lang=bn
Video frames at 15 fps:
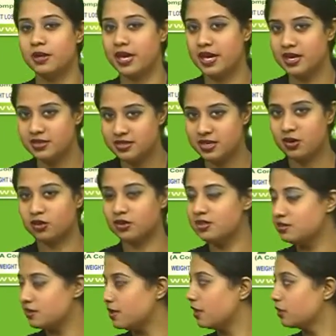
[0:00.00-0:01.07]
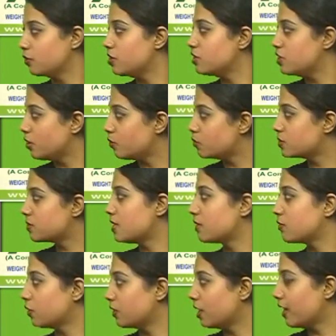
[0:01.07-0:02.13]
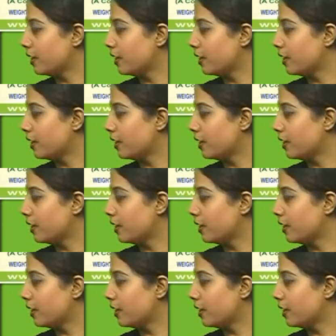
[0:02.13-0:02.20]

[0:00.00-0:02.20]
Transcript: এই যে অতীন হাতরে যে কোর্সটার কথা